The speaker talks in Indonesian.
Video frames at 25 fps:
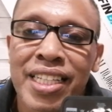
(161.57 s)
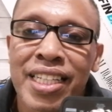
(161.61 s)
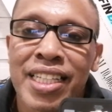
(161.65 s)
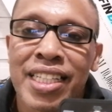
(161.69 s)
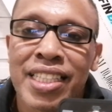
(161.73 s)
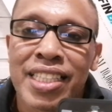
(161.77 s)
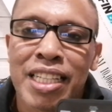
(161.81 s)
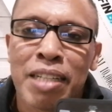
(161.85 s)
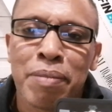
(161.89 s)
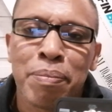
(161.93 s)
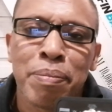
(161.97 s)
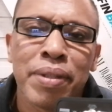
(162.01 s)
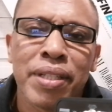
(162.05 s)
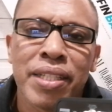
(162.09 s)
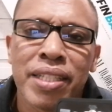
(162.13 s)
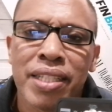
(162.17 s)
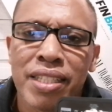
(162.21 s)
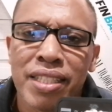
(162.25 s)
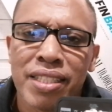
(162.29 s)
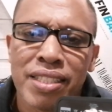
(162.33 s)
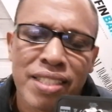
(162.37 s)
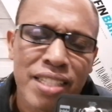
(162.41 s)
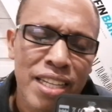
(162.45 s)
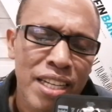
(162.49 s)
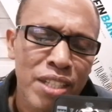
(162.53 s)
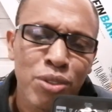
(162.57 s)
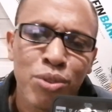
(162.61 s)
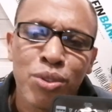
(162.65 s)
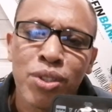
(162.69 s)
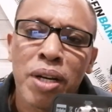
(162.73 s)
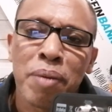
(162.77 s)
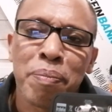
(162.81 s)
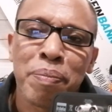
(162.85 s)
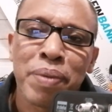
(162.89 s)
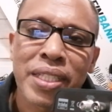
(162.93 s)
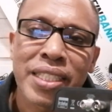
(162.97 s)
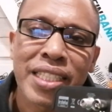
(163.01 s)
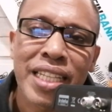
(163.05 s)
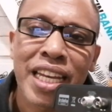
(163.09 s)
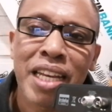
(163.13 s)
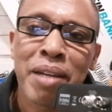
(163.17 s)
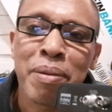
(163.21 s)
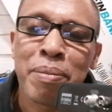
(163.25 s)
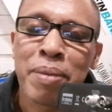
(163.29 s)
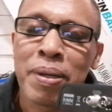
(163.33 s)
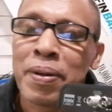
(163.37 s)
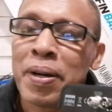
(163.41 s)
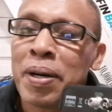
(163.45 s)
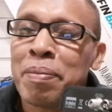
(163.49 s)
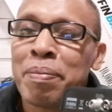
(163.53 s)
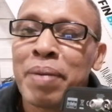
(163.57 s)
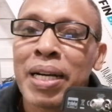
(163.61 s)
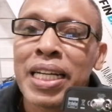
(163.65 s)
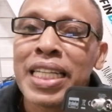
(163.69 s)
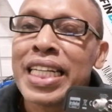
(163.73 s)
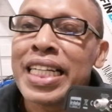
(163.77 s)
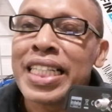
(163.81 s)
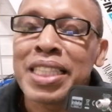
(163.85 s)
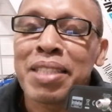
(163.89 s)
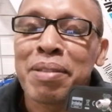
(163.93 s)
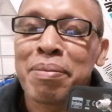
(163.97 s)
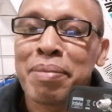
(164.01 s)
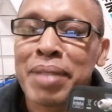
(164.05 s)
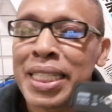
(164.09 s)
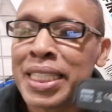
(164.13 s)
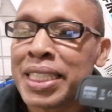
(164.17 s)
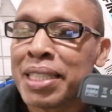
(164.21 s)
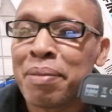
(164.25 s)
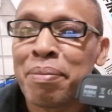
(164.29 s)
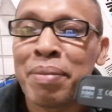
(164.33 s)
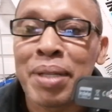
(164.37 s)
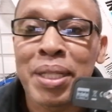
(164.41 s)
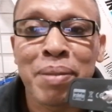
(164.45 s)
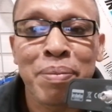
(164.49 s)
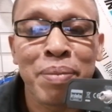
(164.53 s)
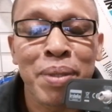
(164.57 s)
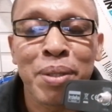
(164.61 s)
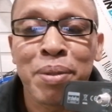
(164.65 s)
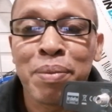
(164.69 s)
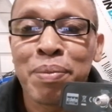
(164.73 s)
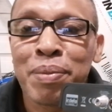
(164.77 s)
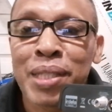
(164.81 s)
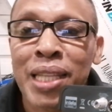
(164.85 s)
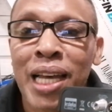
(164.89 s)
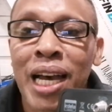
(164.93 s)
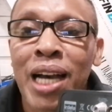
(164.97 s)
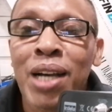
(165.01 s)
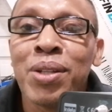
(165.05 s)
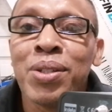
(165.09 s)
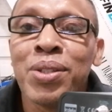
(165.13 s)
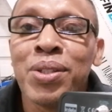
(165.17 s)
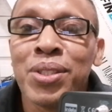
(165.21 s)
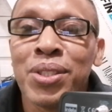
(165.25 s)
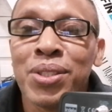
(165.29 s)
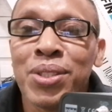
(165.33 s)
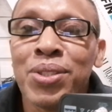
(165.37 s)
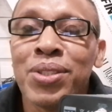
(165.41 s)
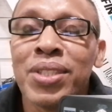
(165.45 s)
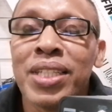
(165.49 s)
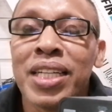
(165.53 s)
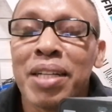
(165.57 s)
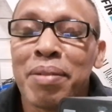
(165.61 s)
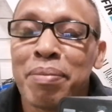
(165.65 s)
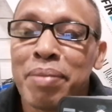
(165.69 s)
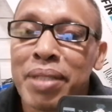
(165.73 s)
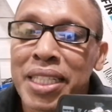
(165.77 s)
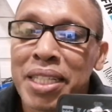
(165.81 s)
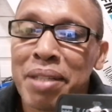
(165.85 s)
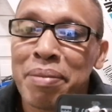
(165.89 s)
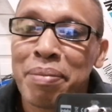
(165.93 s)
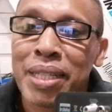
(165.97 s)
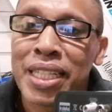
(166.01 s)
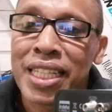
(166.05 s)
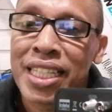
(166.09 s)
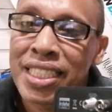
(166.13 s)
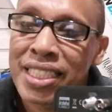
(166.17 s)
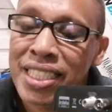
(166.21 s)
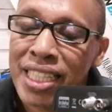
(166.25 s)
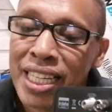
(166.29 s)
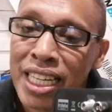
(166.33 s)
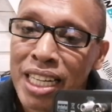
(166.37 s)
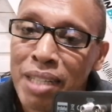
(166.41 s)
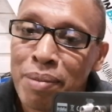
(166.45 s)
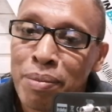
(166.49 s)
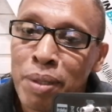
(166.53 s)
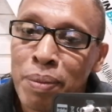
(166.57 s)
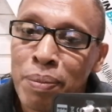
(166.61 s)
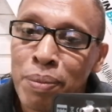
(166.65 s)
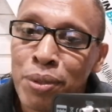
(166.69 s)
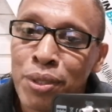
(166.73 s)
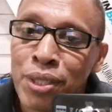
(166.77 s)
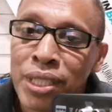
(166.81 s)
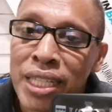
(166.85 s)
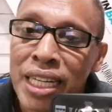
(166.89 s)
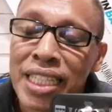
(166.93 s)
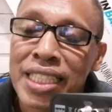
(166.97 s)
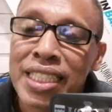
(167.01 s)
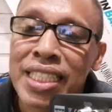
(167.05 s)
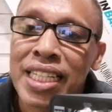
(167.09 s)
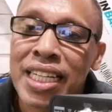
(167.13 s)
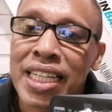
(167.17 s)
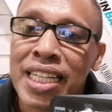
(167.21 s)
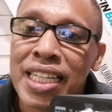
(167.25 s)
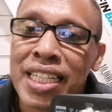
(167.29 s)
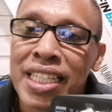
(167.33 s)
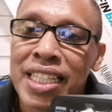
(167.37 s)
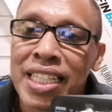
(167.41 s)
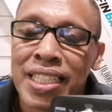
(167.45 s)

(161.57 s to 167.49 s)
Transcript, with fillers: Tapi saya juga percaya bahwa banyak teman-teman belum tahu juga bagaimana cara membukanya.